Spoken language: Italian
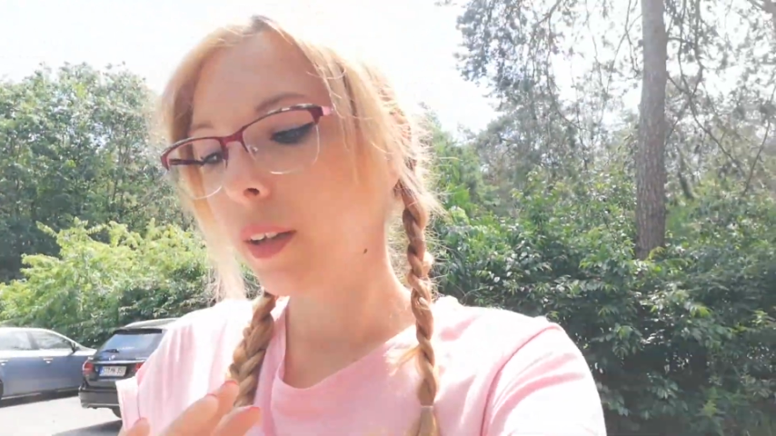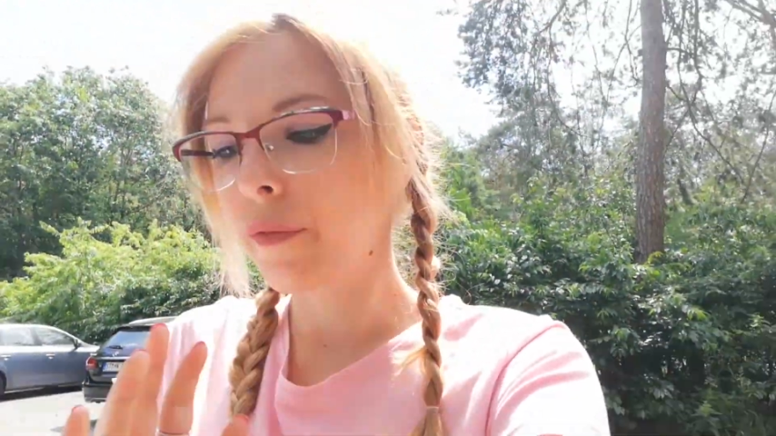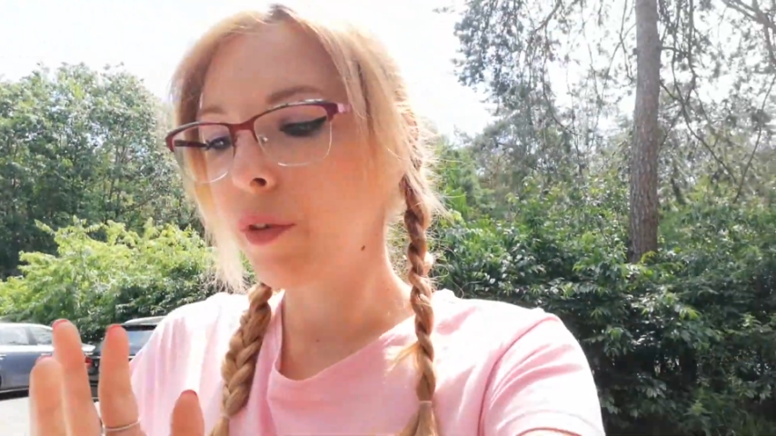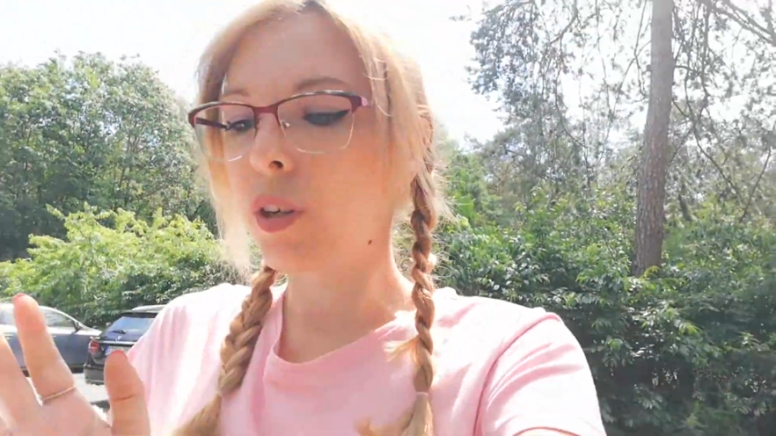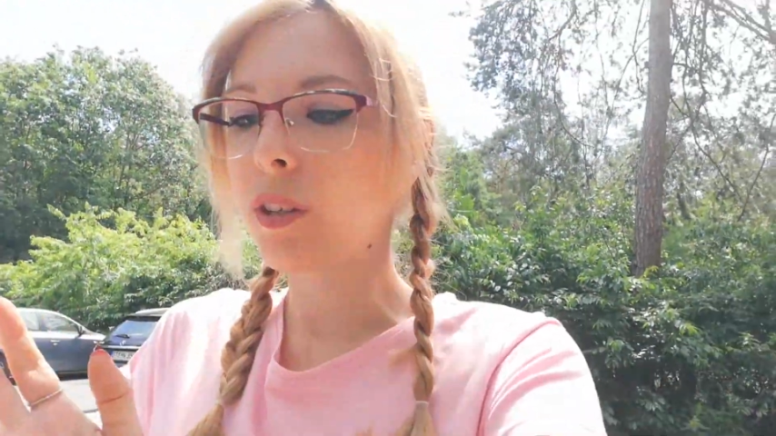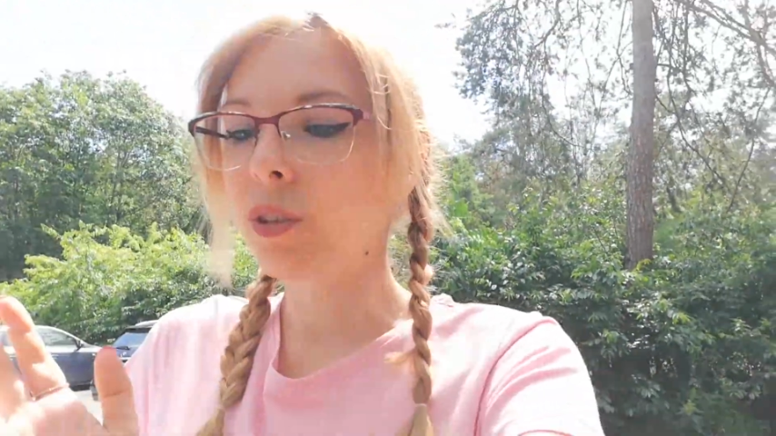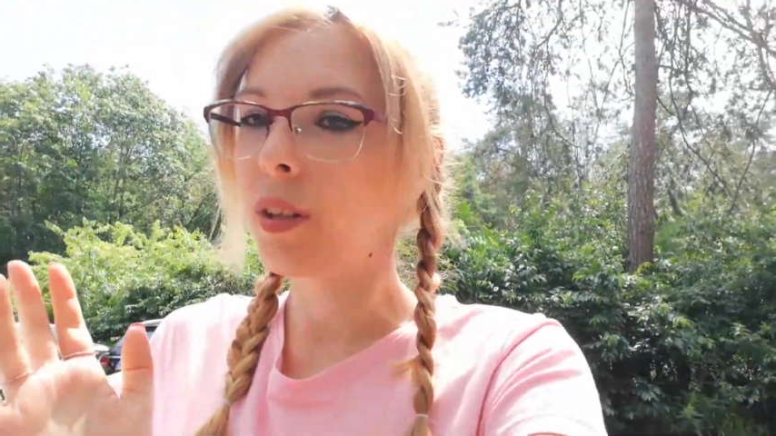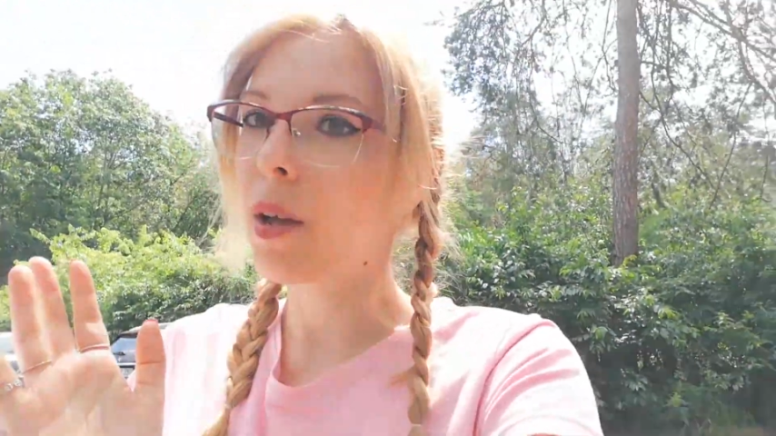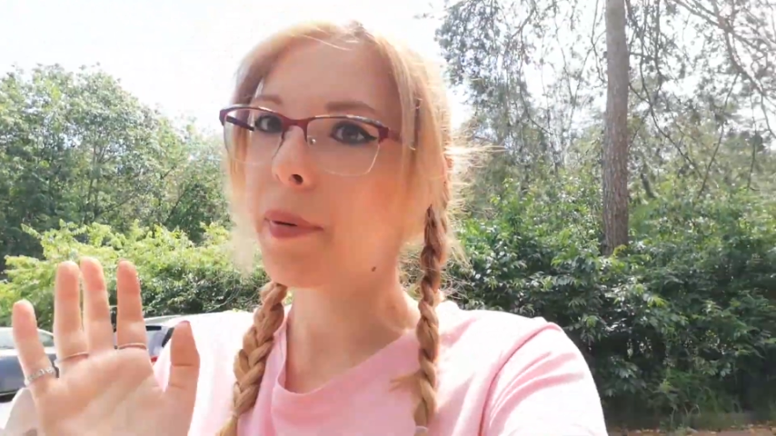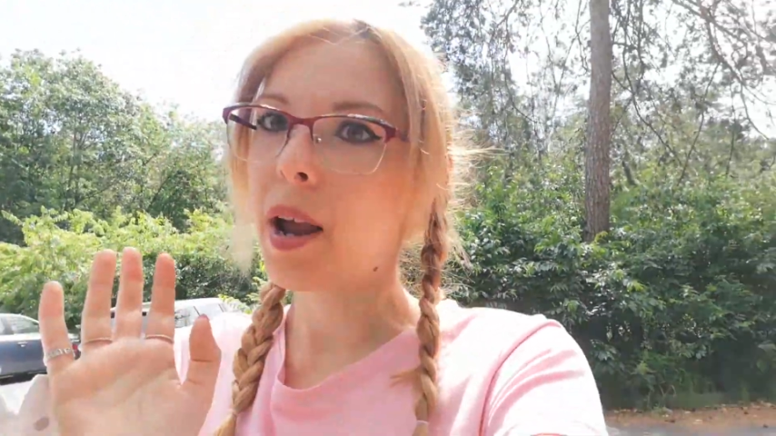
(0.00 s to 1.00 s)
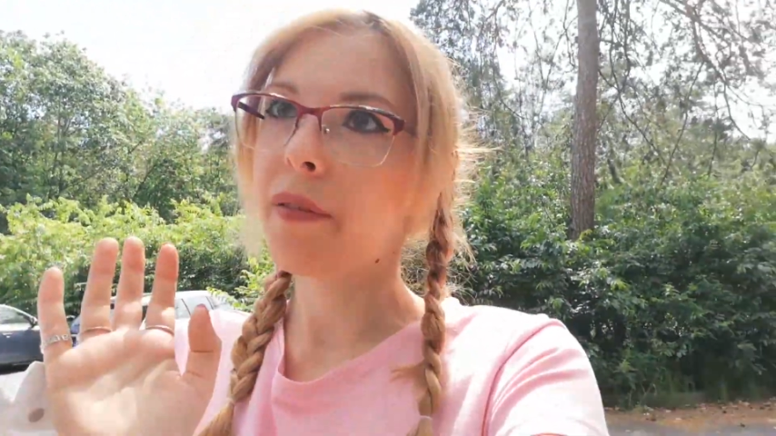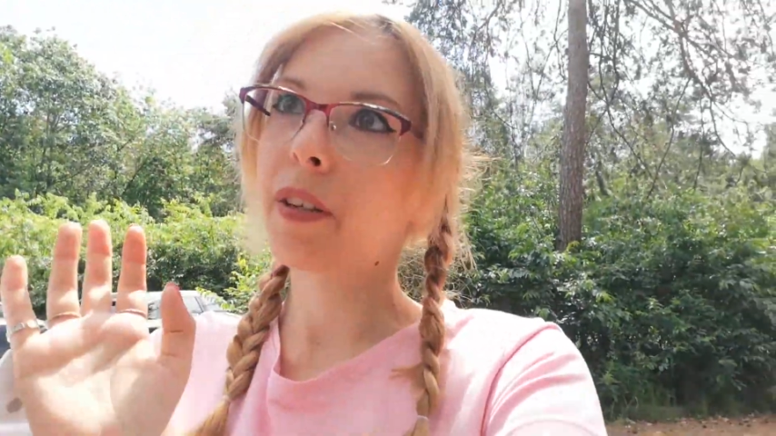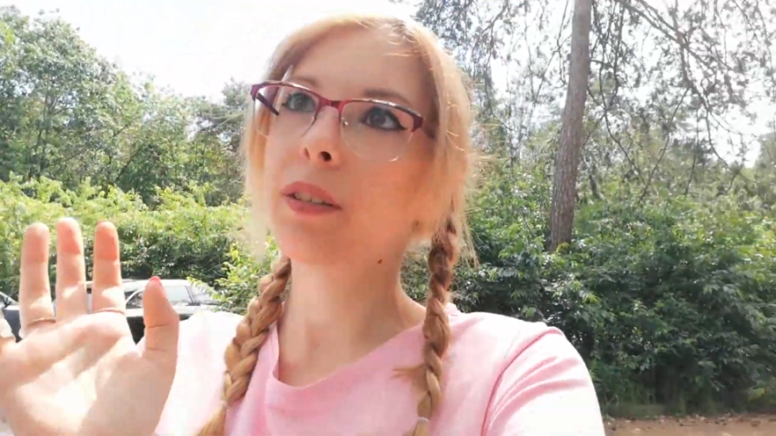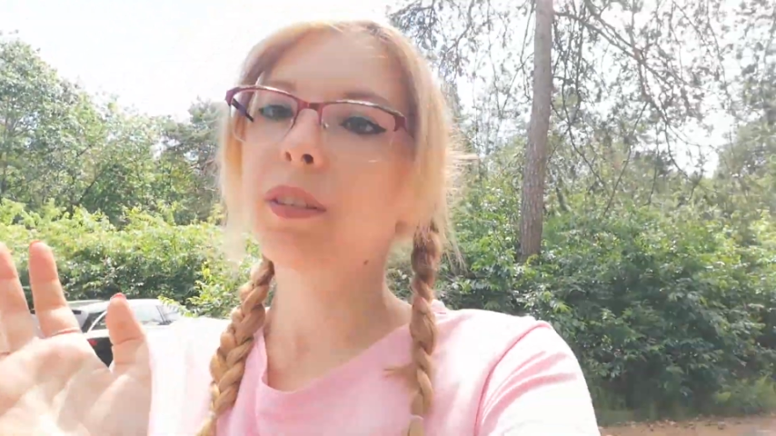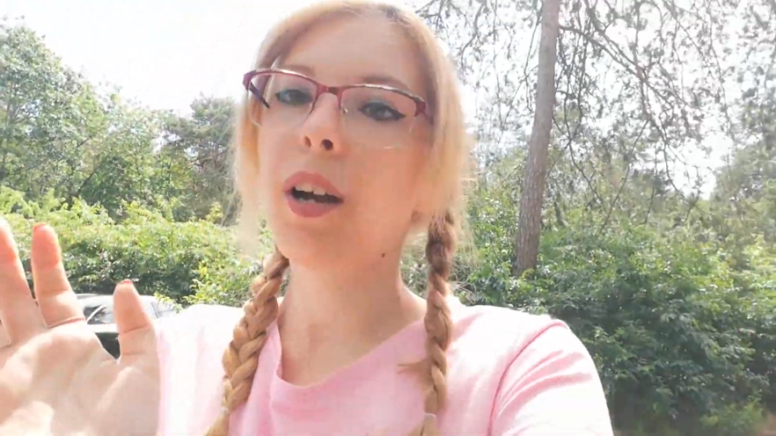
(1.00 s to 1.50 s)
che è violazione della
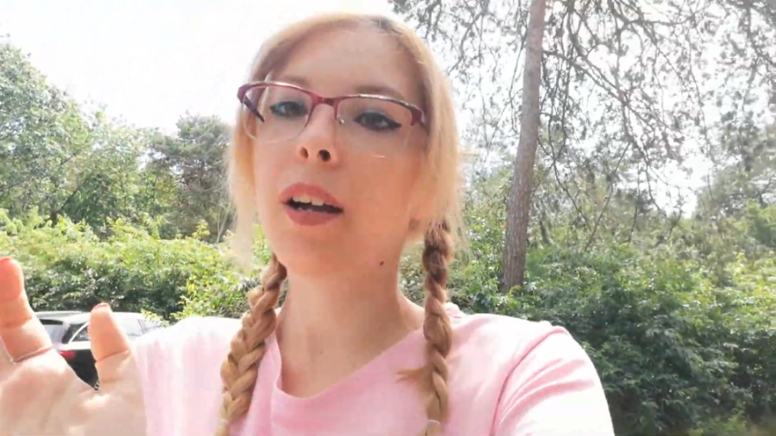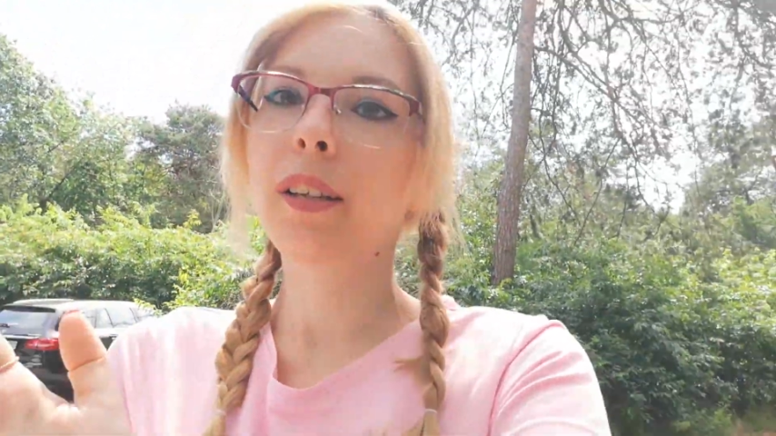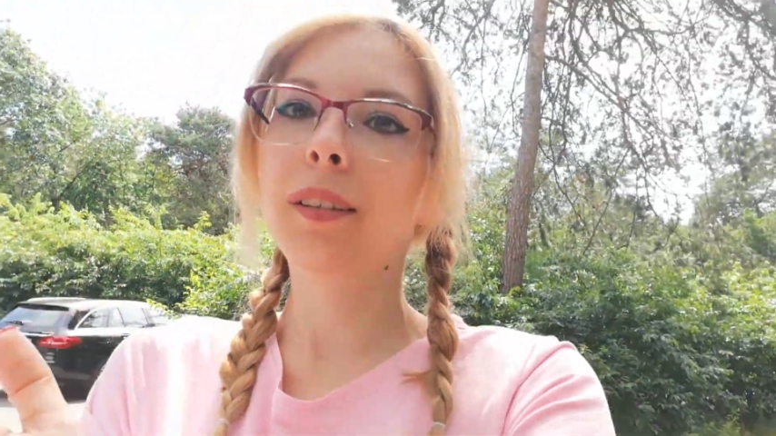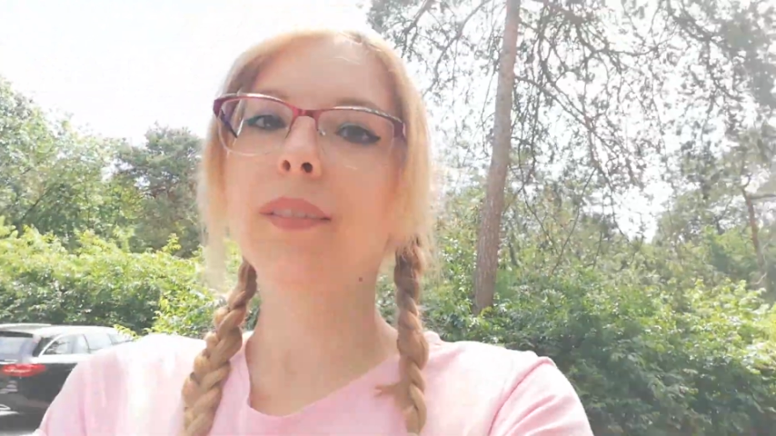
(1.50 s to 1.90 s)
privacy, dai.